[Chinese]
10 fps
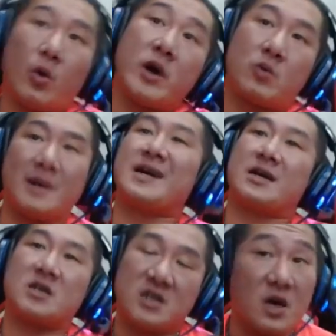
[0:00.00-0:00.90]
我以馆长
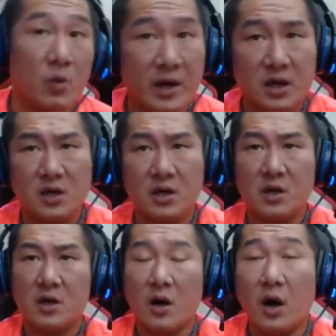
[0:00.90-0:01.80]
的企业为例
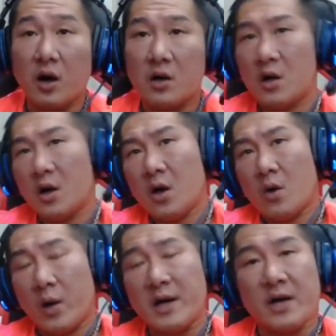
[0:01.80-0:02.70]
哦，
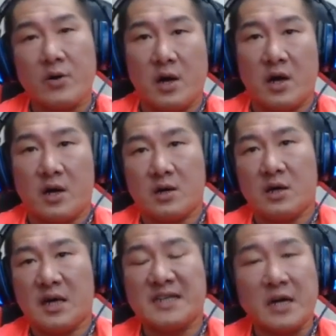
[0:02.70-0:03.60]
我一个月
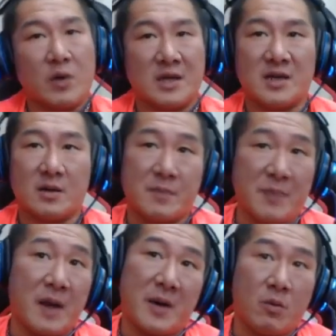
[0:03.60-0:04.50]
一间馆超过在
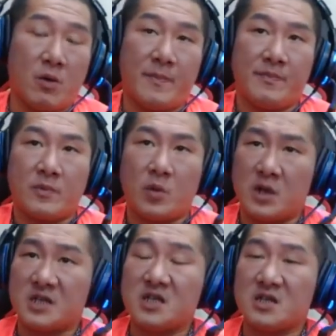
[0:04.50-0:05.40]
八百万，我
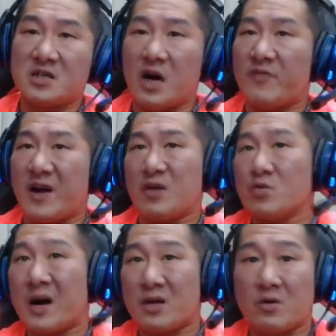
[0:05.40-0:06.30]
的薪资超发了
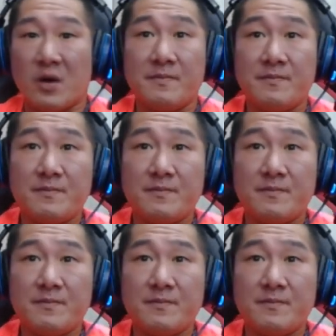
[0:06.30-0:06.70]
五百多万，